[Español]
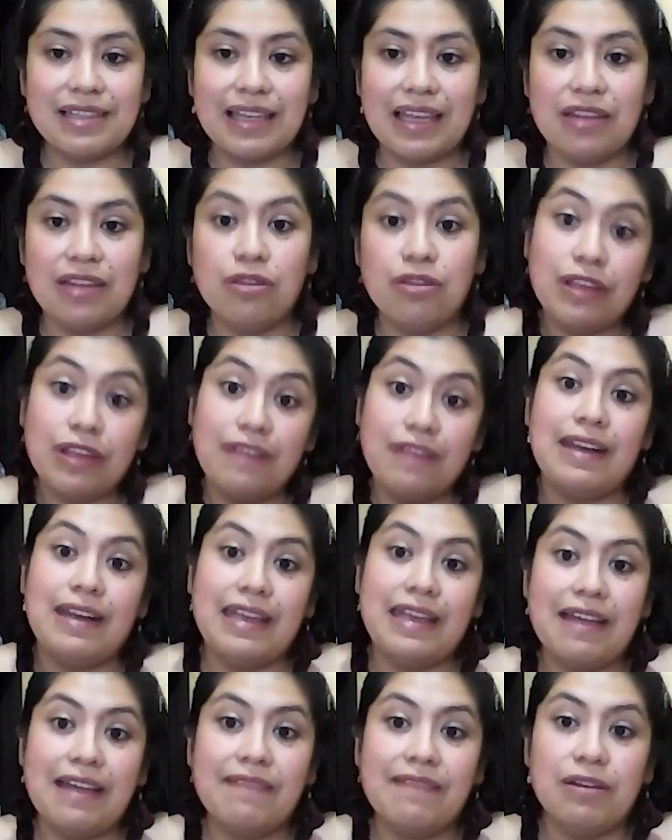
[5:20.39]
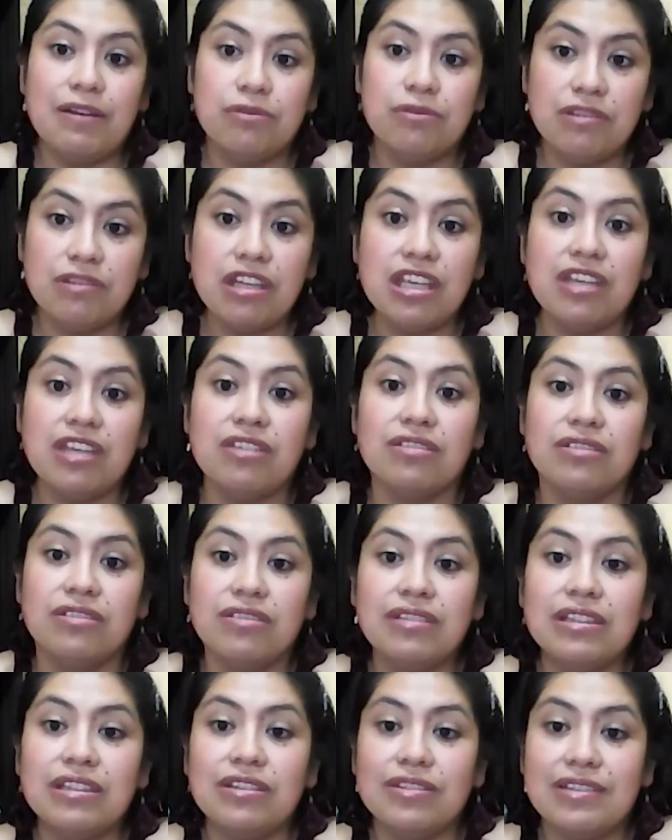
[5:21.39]
que no debería haber niño,
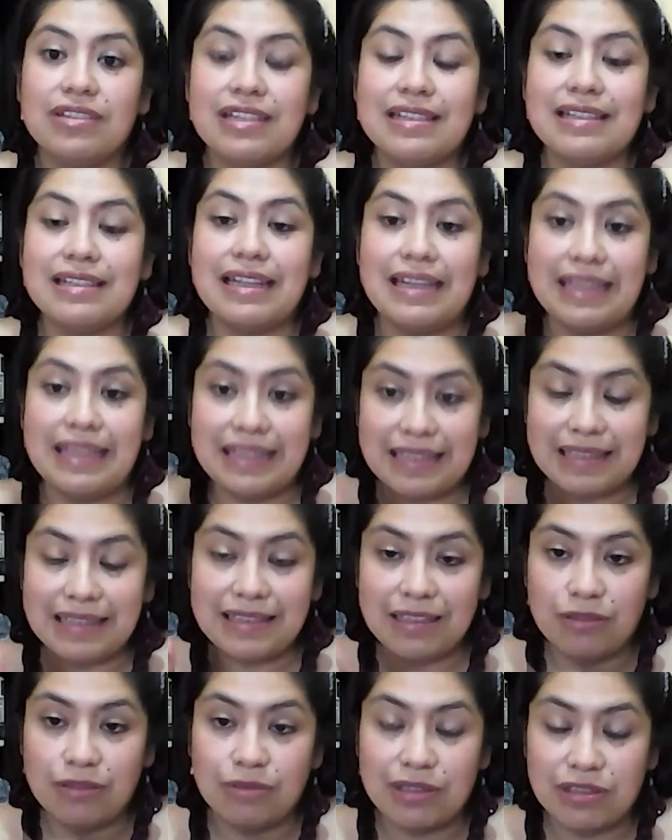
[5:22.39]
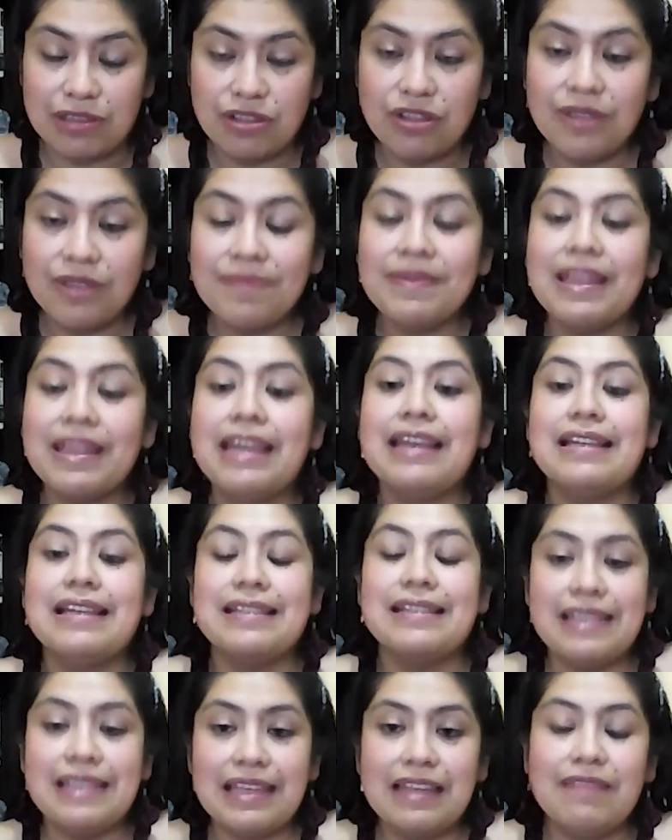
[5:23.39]
¿no? Entonces, en esa situación
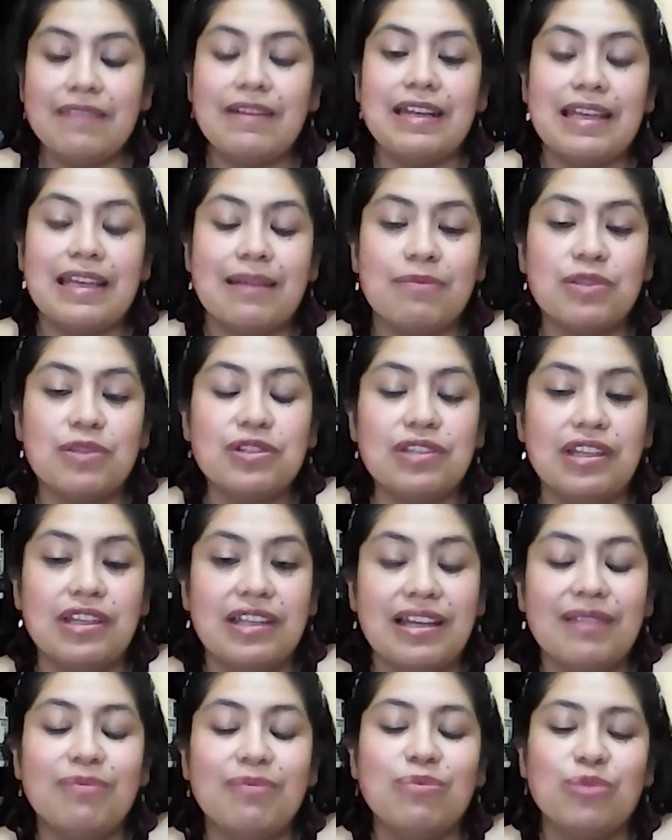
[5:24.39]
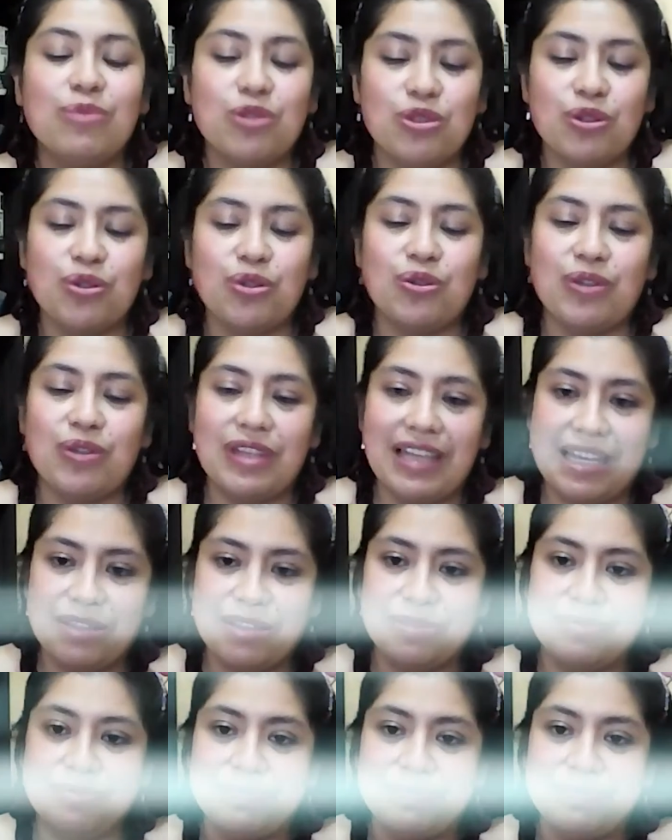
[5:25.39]
sí deberíamos tener mucho cuidado.